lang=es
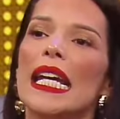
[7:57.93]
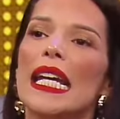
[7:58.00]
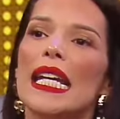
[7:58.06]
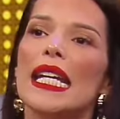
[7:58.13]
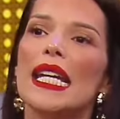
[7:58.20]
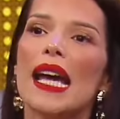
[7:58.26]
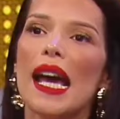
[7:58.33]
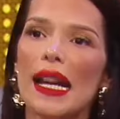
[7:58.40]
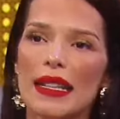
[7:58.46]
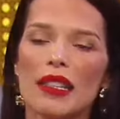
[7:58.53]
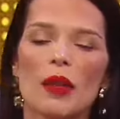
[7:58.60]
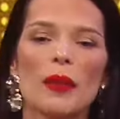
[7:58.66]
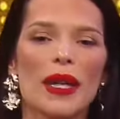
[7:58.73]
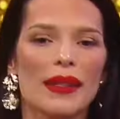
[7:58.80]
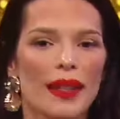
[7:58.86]
Y él
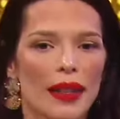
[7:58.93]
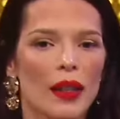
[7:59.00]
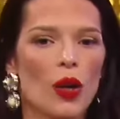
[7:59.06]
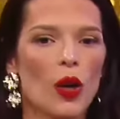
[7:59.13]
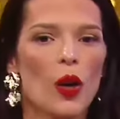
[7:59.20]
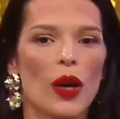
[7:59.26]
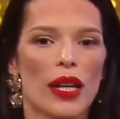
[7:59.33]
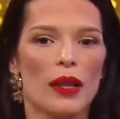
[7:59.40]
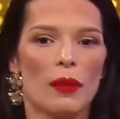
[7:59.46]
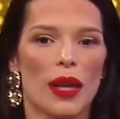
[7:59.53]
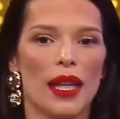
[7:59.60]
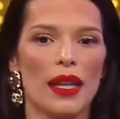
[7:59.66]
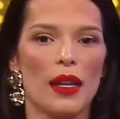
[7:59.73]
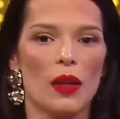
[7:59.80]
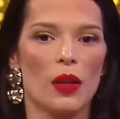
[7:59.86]
se me acercó y me
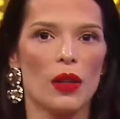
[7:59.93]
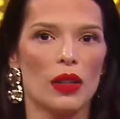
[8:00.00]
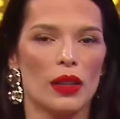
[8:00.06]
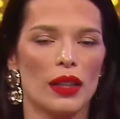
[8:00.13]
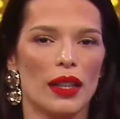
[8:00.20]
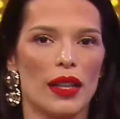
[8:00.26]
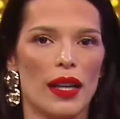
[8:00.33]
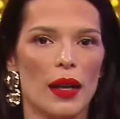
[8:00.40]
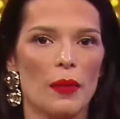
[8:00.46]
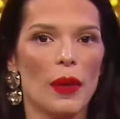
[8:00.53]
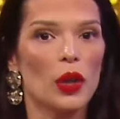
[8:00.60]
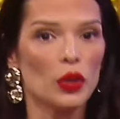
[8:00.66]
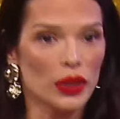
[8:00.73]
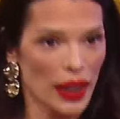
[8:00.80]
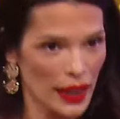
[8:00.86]
dijo, me
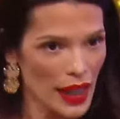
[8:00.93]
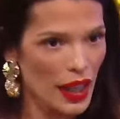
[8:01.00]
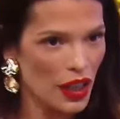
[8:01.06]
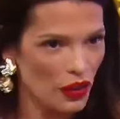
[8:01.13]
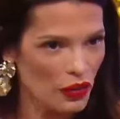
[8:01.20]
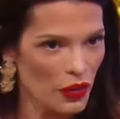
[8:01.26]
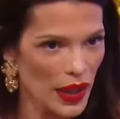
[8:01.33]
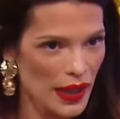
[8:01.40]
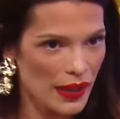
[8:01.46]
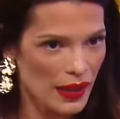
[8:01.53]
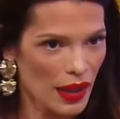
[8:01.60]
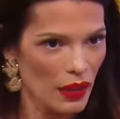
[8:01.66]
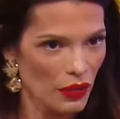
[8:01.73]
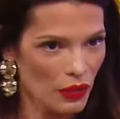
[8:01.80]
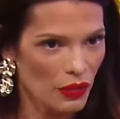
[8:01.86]
gustaría que fuese,
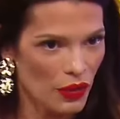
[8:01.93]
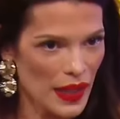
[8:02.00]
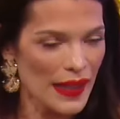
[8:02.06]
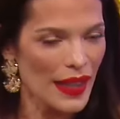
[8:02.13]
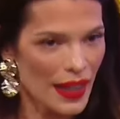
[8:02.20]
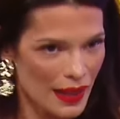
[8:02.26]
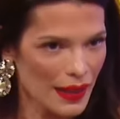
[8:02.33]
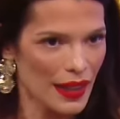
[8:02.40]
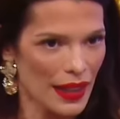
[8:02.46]
fueses a hacer el